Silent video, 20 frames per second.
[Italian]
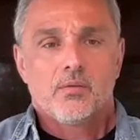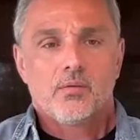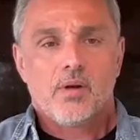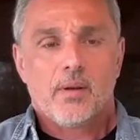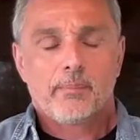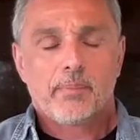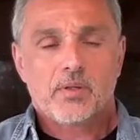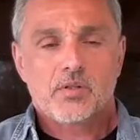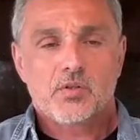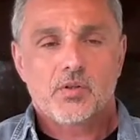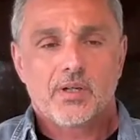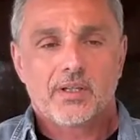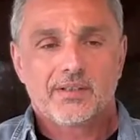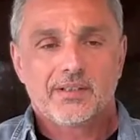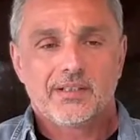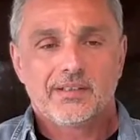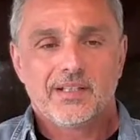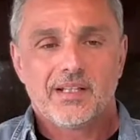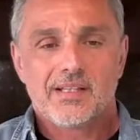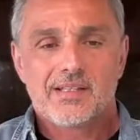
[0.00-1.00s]
una persona
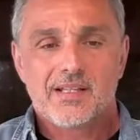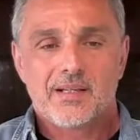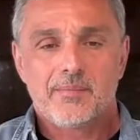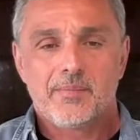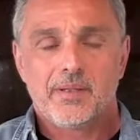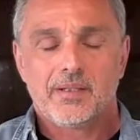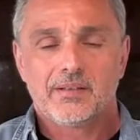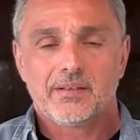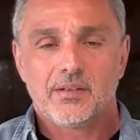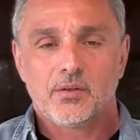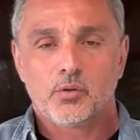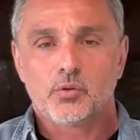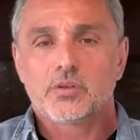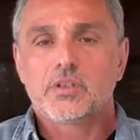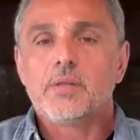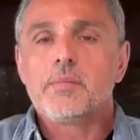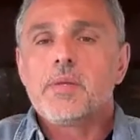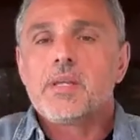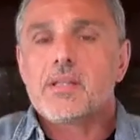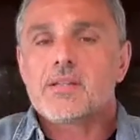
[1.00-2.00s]
tendenzialmente
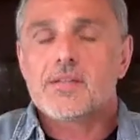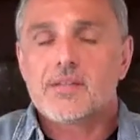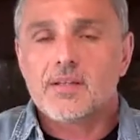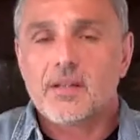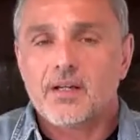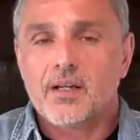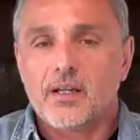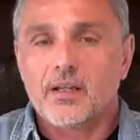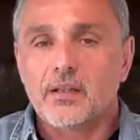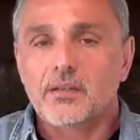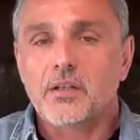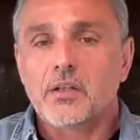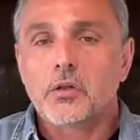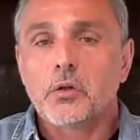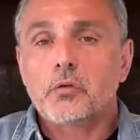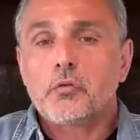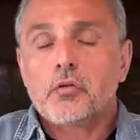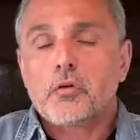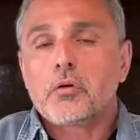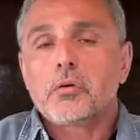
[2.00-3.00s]
ottimista e
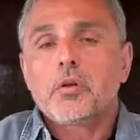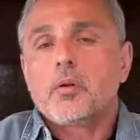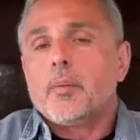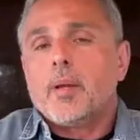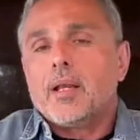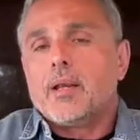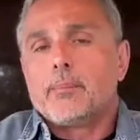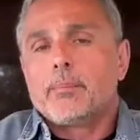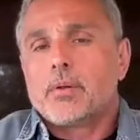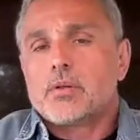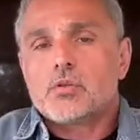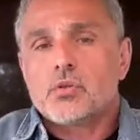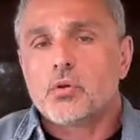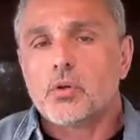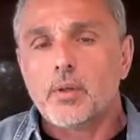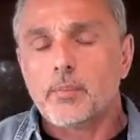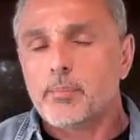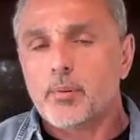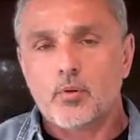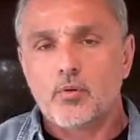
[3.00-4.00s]
dico, secondo me le
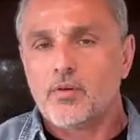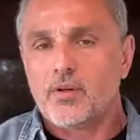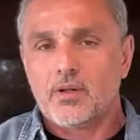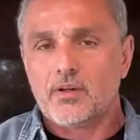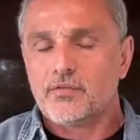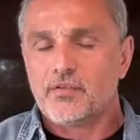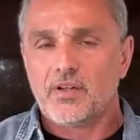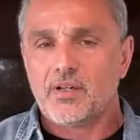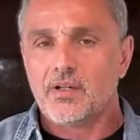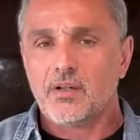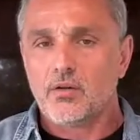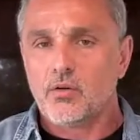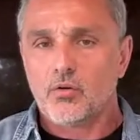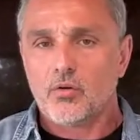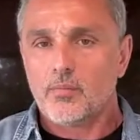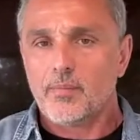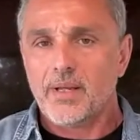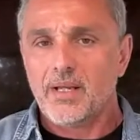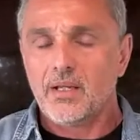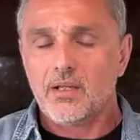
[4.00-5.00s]
persone provano a fare il
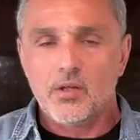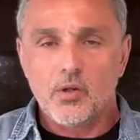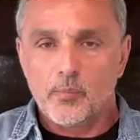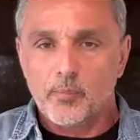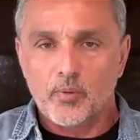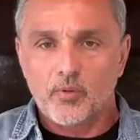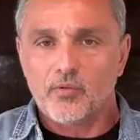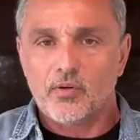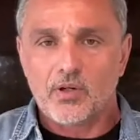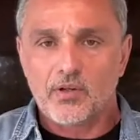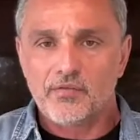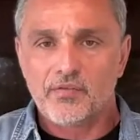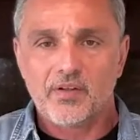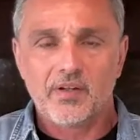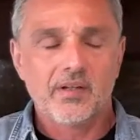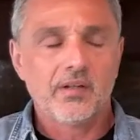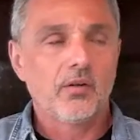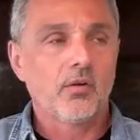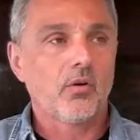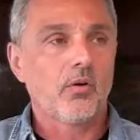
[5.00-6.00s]
loro meglio, provano a
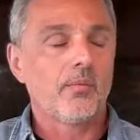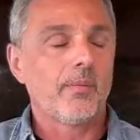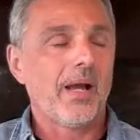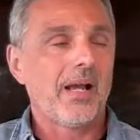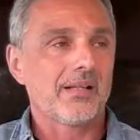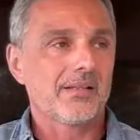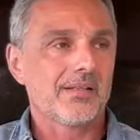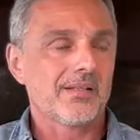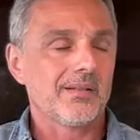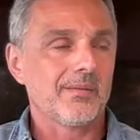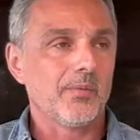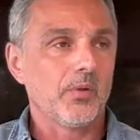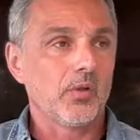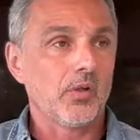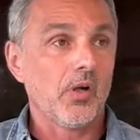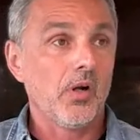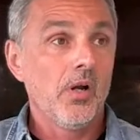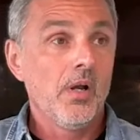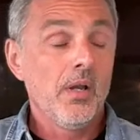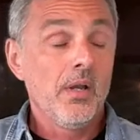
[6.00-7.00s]
fare il loro massimo,
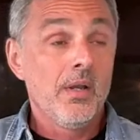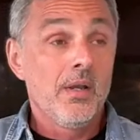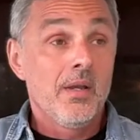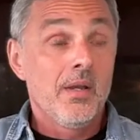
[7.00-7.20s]
no?